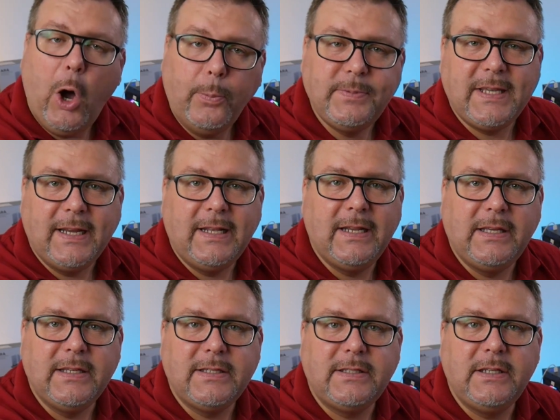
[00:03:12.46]
Hauptsächlich
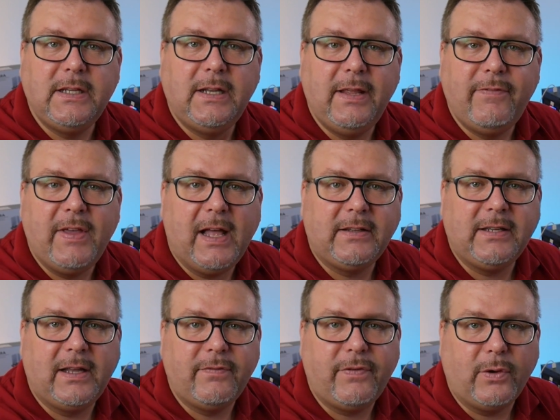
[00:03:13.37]
ist die
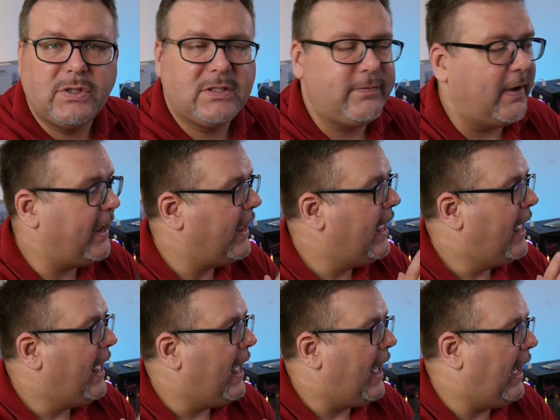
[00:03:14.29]
Leviathan V2
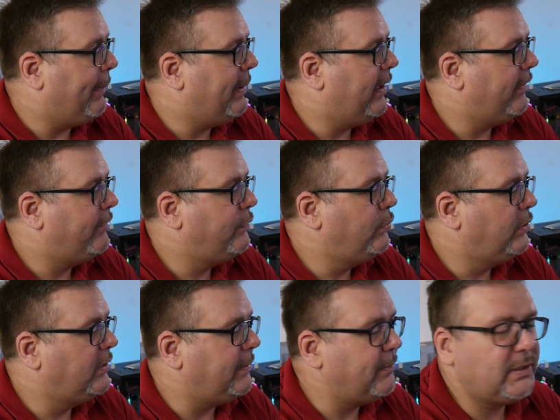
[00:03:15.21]
aber
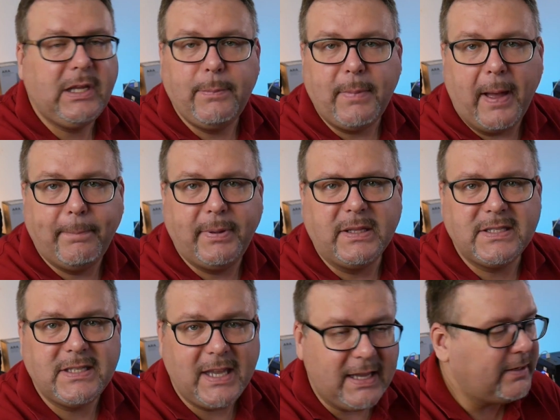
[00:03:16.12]
für den Betrieb am
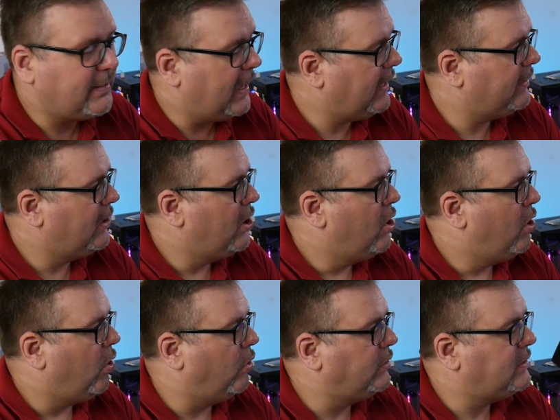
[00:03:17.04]
PC gedacht
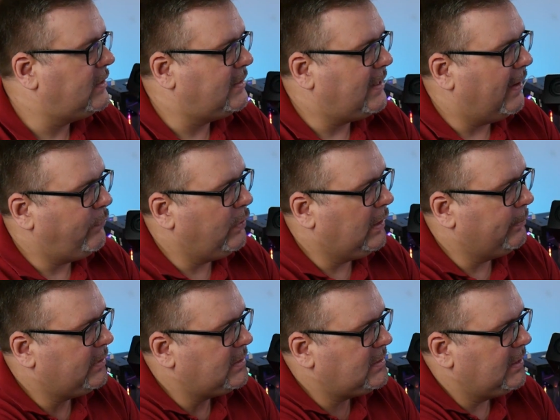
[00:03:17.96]
und dafür
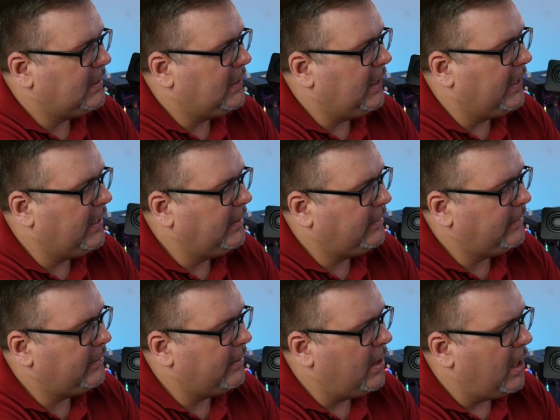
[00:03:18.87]
gibt es hier
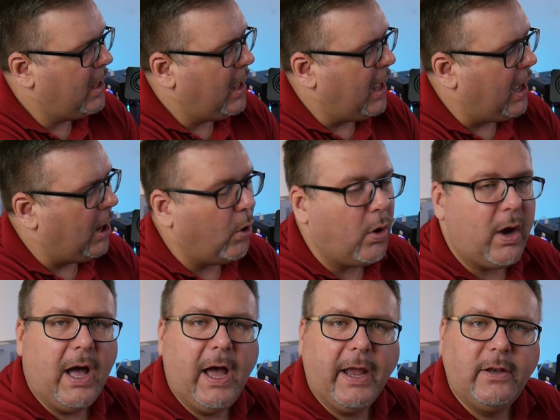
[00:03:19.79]
hinten
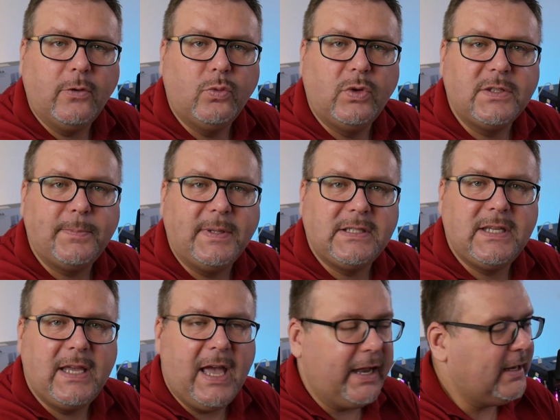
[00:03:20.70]
auch einen
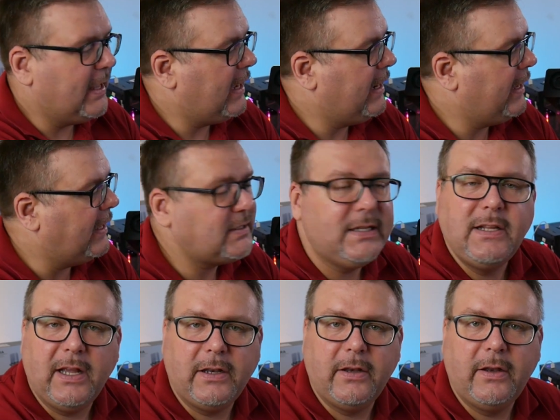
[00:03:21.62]
USB-C-Eingang. Es
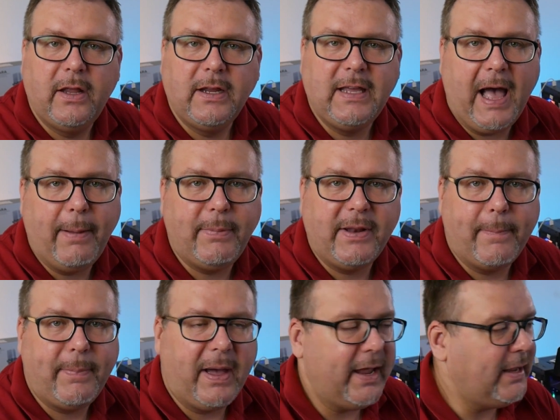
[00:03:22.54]
liegt ein Kabel
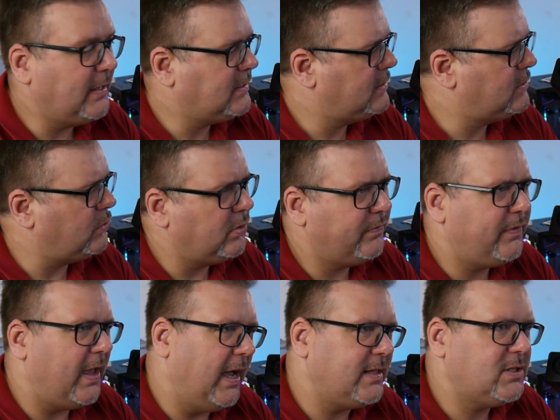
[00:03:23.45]
dabei. Es ist
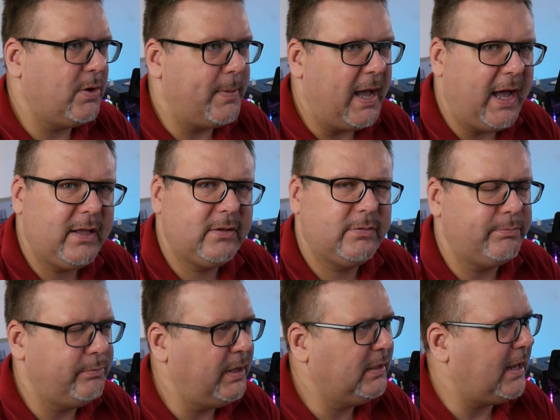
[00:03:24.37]
ungefähr 1,8
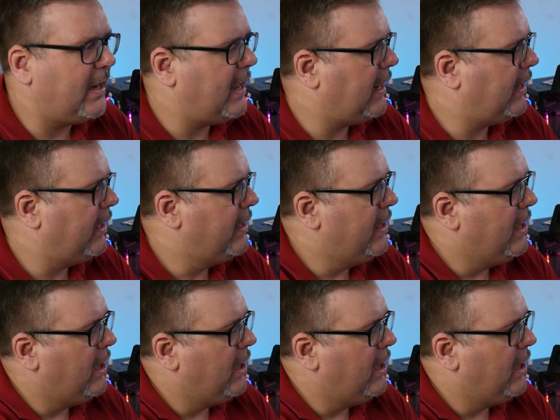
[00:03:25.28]
Meter lang.